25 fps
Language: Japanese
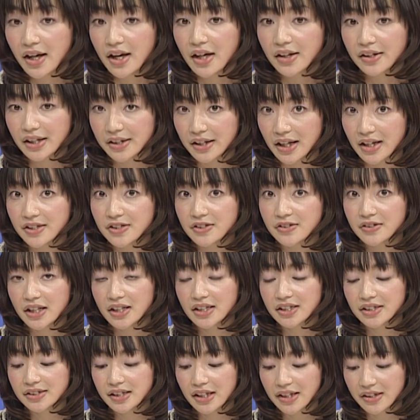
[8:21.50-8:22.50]
ただ取
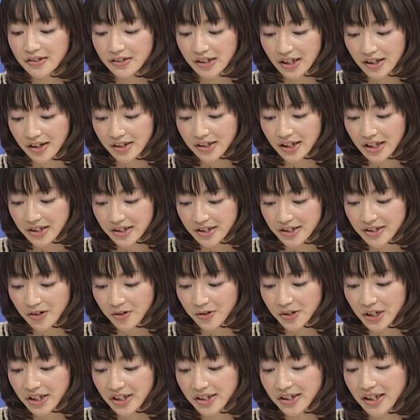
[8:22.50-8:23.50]
材していく中で印象
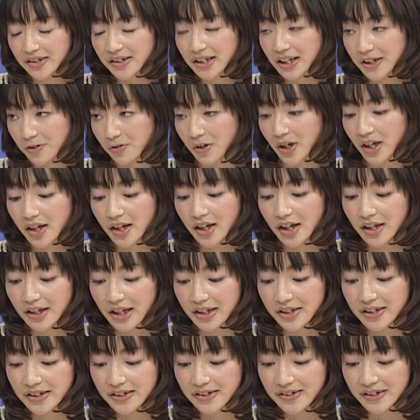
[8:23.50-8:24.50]
的だったのは、ええ、
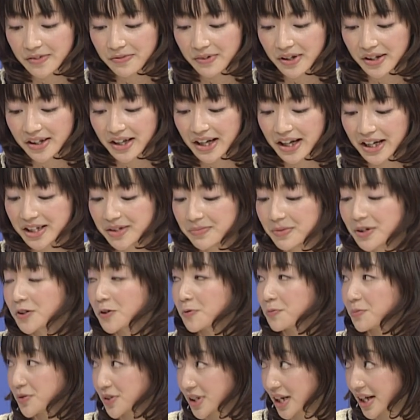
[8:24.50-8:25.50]
ラキスタファンがアニメの
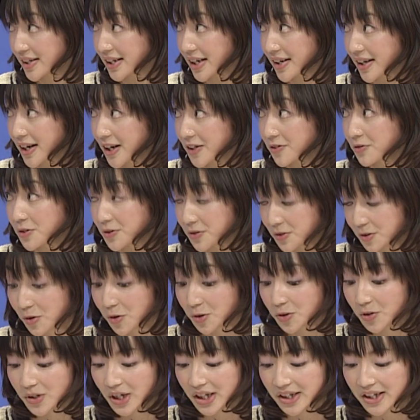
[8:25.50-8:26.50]
舞台だからというこ
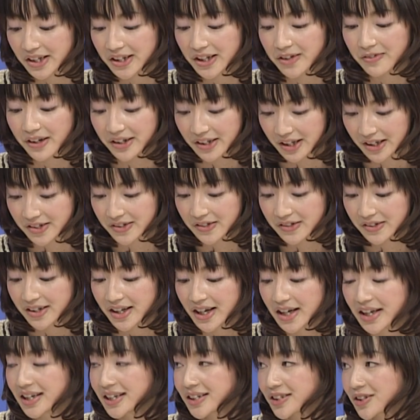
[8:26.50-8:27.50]
とだけではなく、
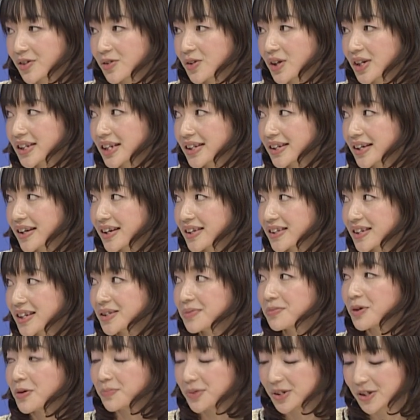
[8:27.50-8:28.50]
はい、人の温かさに
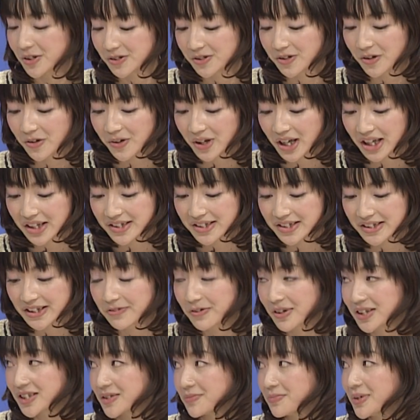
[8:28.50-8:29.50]
も魅力を感じて
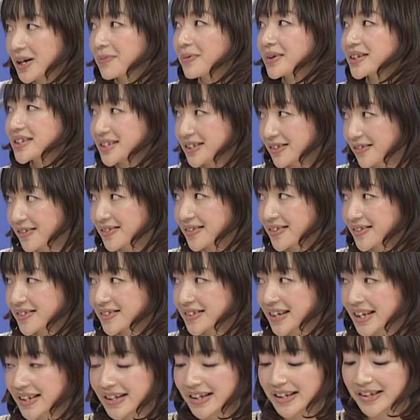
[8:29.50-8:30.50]
鷲宮町に訪
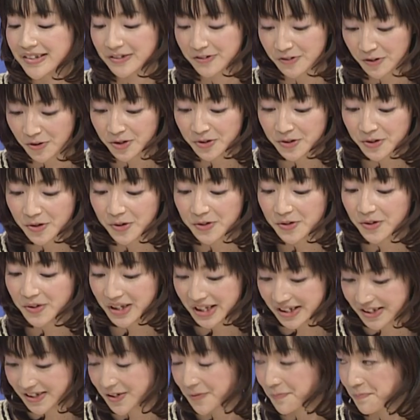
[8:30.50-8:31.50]
れているということ
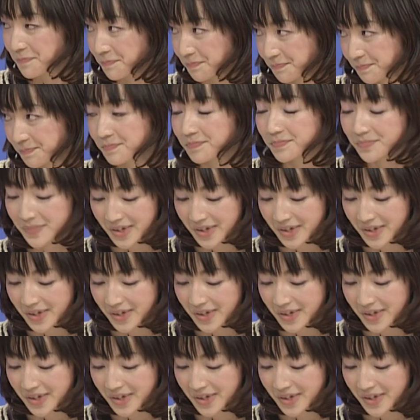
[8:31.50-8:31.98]
です。ね、